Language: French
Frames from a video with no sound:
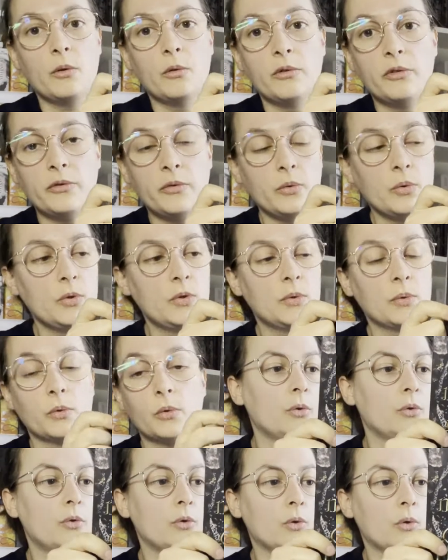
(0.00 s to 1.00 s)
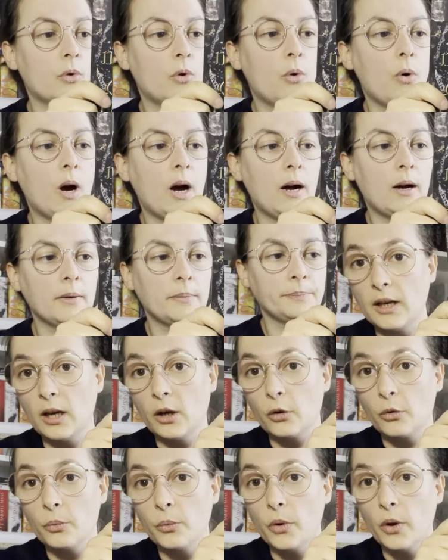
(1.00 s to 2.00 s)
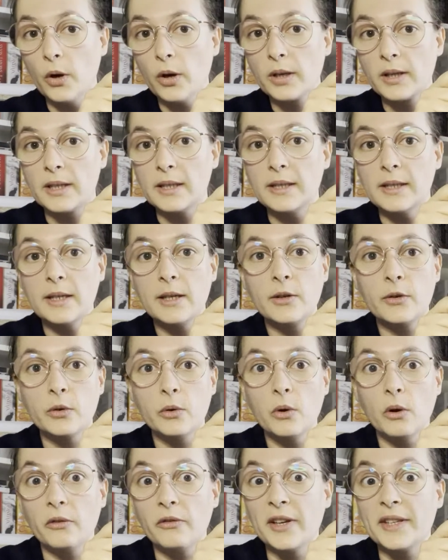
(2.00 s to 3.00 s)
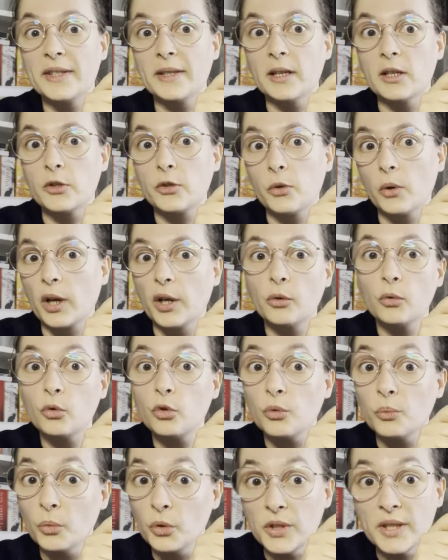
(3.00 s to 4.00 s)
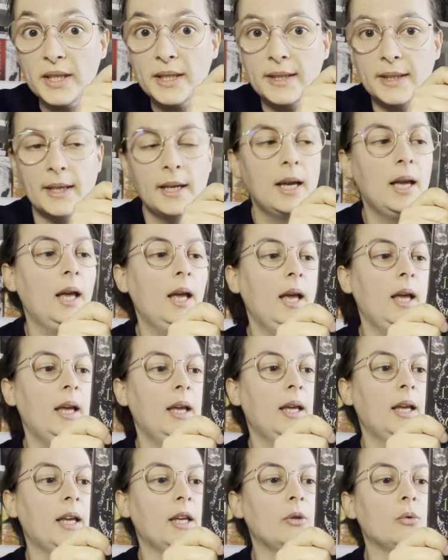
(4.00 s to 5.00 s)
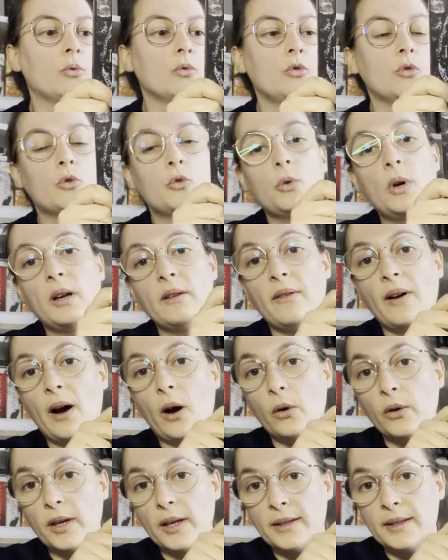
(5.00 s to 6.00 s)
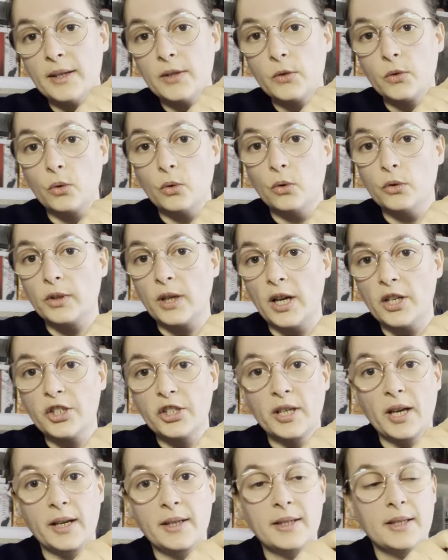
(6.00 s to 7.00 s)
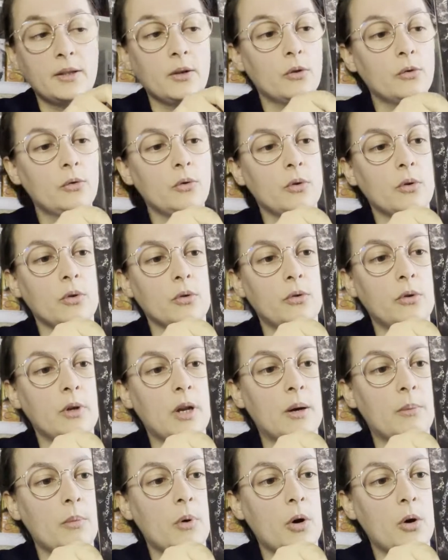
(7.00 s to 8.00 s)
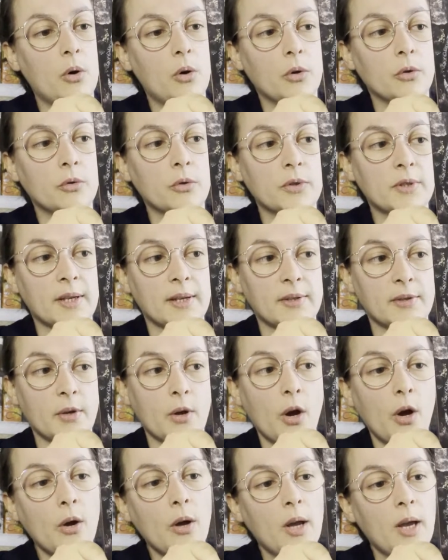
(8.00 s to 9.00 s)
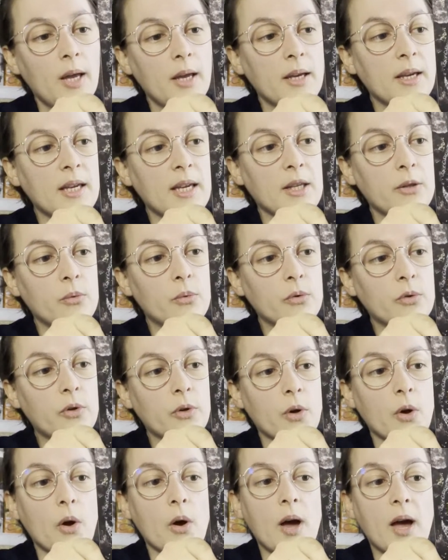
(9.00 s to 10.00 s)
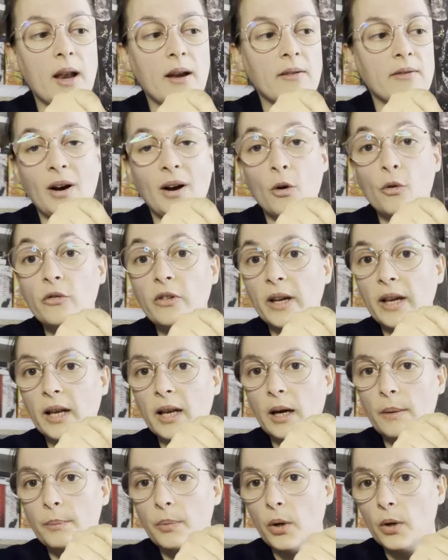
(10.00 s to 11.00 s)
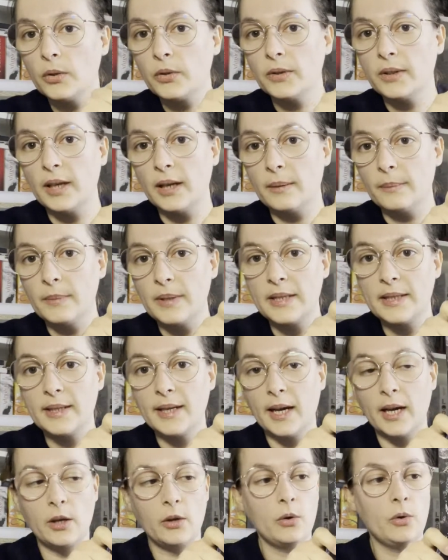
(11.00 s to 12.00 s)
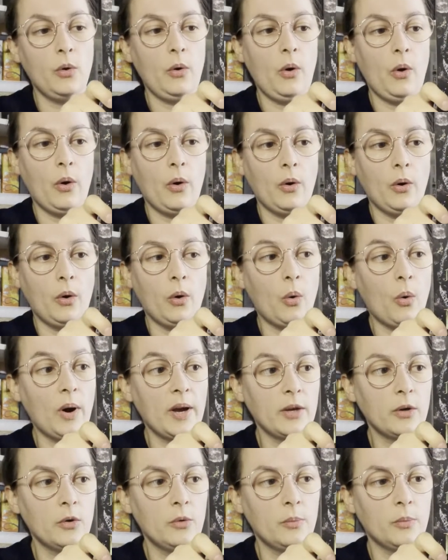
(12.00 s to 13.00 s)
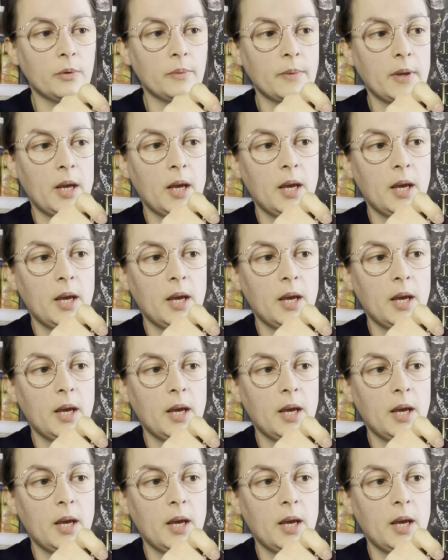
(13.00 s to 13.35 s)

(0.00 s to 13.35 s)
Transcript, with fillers: refuse de croire à la rumeur qui dit que en fait elle serait toute maudite. Et donc du coup elle va enquêter sur le tragique accident de, la mort euh, de sa sœur. Et donc euh, elle va ouvrir la porte d'un mystérieux royaume